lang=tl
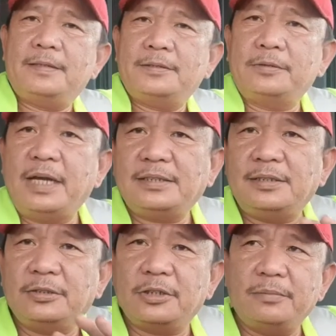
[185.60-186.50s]
so guys
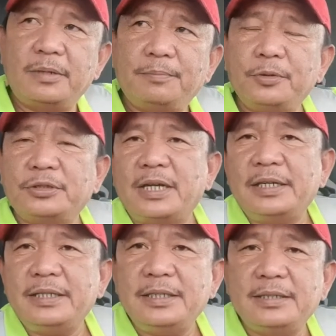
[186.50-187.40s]
dito naman po sa
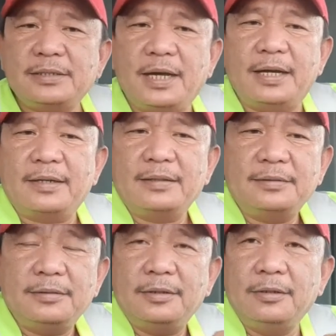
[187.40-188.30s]
ESR
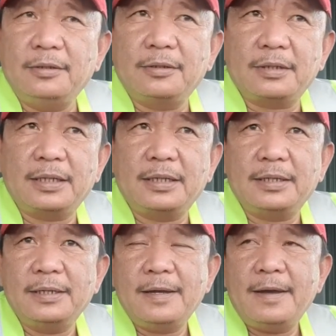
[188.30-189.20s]
or uh,
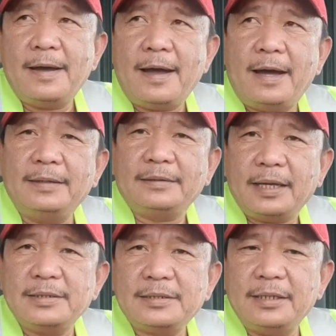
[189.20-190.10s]

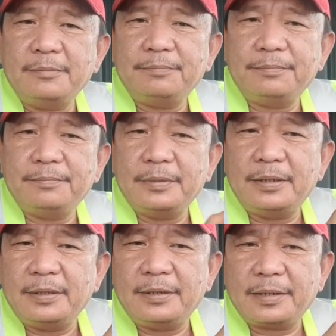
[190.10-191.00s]
anti-slip
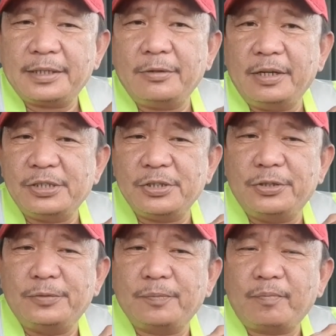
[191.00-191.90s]
uh,
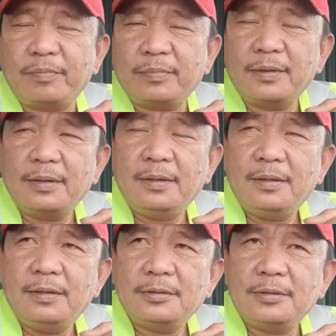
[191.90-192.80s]
regulation
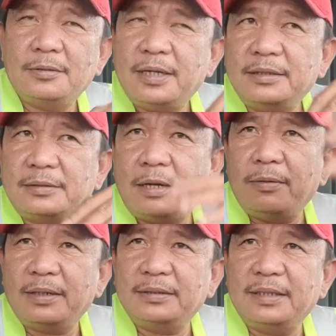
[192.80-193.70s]
so ang
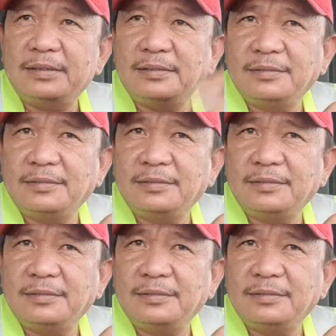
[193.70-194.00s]
tawag ng